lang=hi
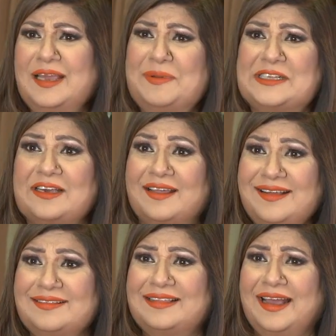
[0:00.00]
है
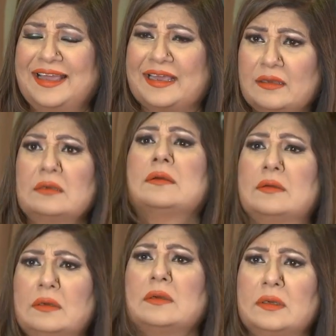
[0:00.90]
बेचारा अंधा है
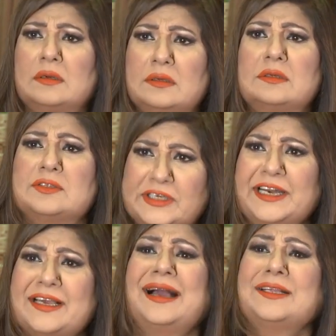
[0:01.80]

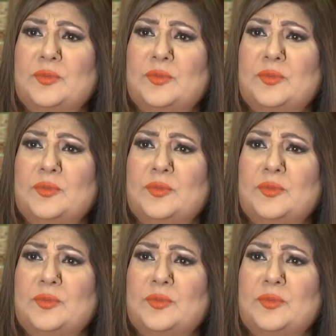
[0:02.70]
छड़ी कहाँ है